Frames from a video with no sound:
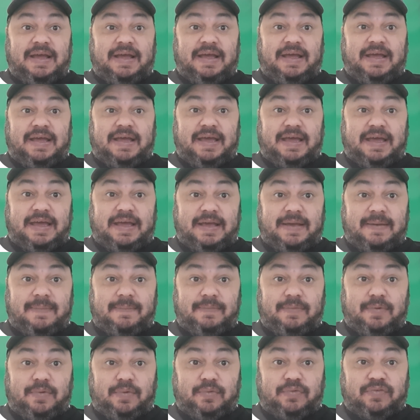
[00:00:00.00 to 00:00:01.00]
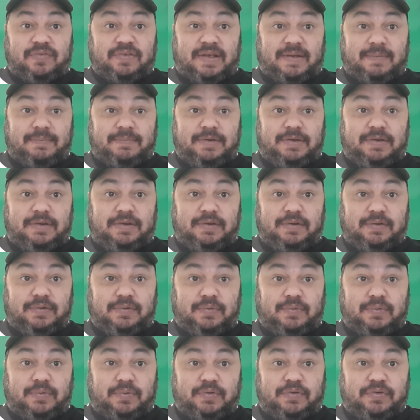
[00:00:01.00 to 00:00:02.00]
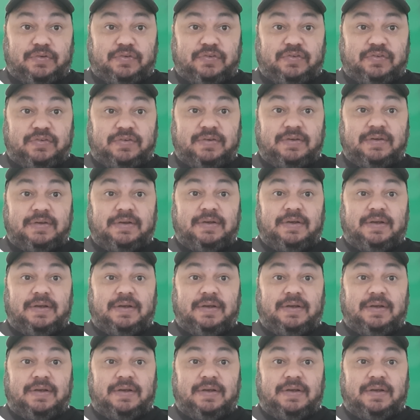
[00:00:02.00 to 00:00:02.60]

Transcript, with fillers: É, meus amigos,